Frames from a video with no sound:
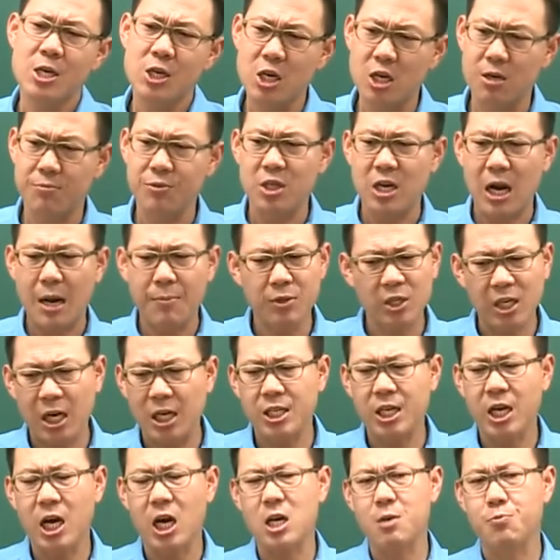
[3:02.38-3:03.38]
여러분들 한번
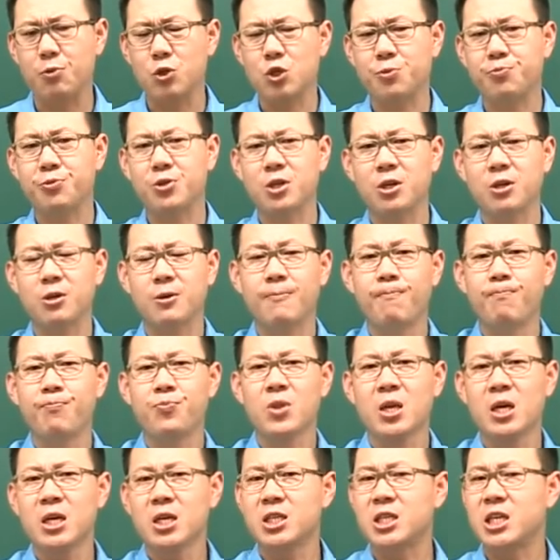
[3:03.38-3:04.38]
잘 생각해 보십시오.
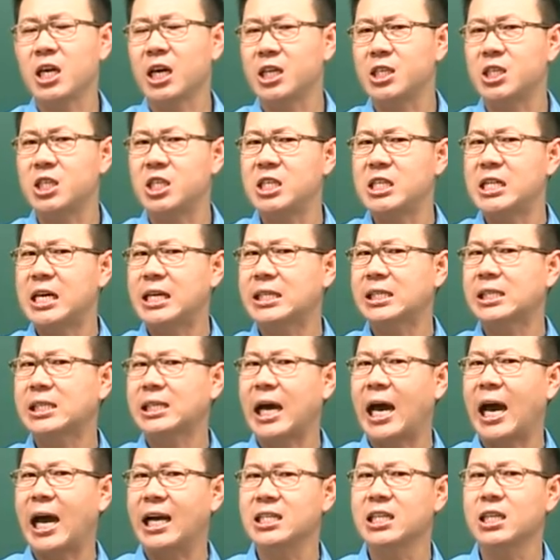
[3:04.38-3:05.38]
제가 지난
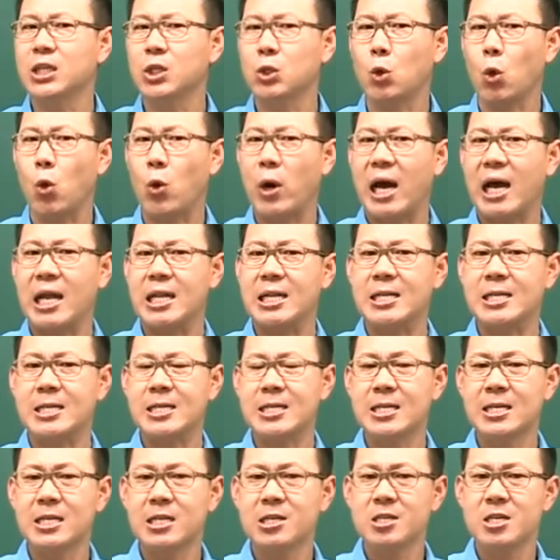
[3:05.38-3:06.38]
4년 동안
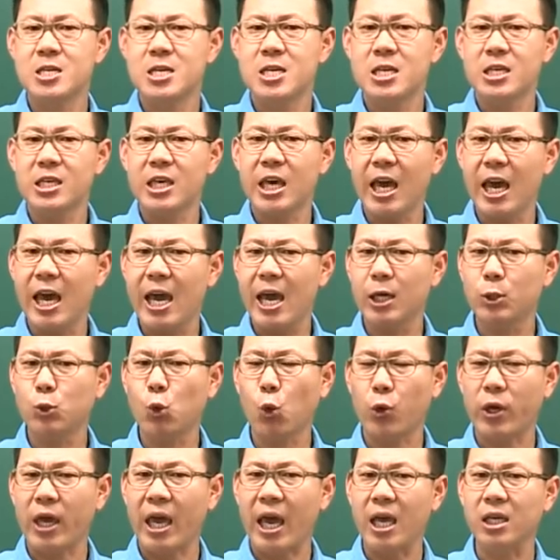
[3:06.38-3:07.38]

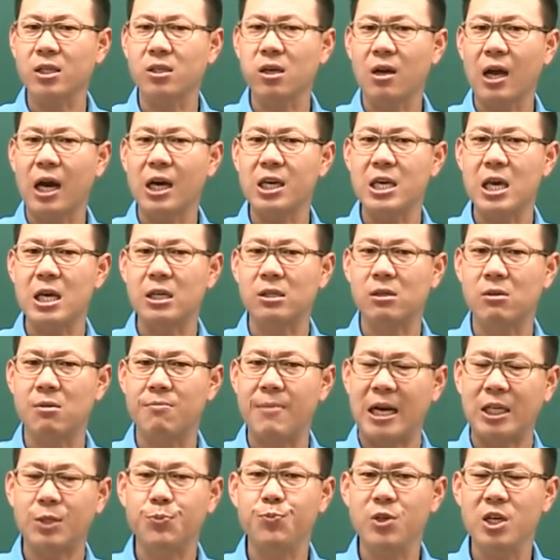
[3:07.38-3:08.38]
계속 해설 강의에서
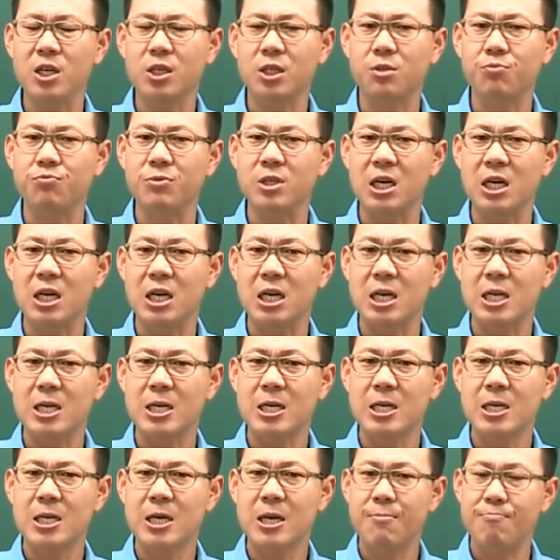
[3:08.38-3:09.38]
말씀드렸습니다.
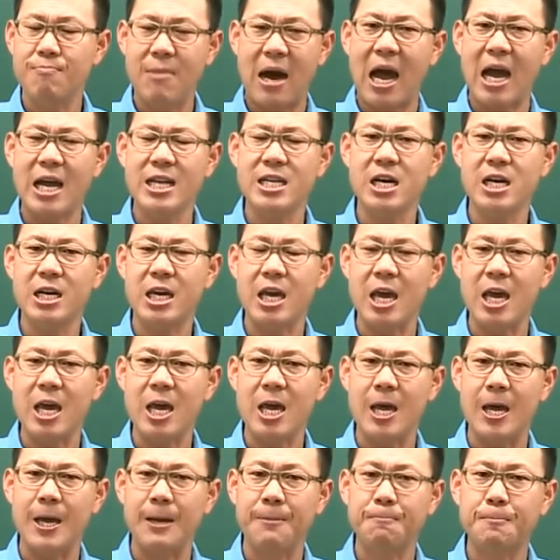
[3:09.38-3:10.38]

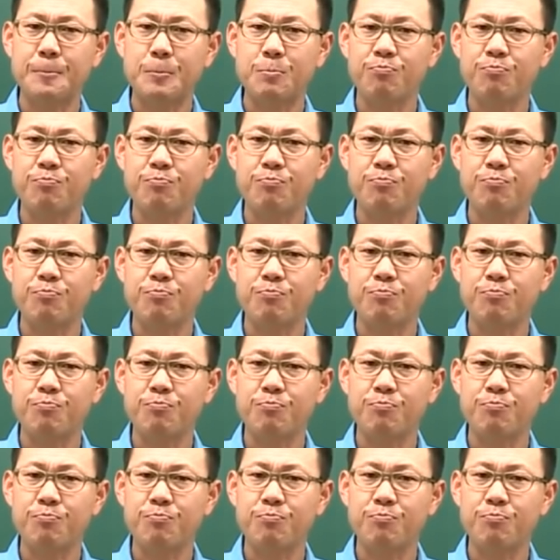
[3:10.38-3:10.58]
만약에